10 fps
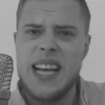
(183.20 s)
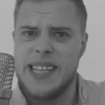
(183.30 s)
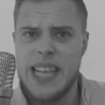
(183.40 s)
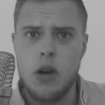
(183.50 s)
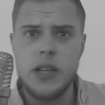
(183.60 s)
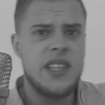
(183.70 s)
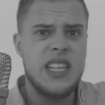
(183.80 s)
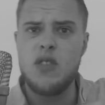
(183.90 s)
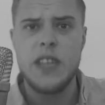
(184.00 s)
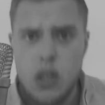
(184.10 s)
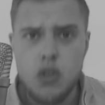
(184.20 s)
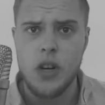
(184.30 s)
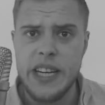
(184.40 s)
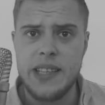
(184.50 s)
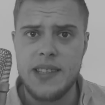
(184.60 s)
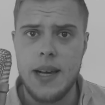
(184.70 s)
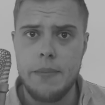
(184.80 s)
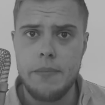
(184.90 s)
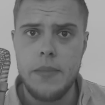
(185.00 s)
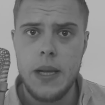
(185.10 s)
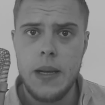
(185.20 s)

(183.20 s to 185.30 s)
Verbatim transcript: der Leute, die sowieso schon nichts haben,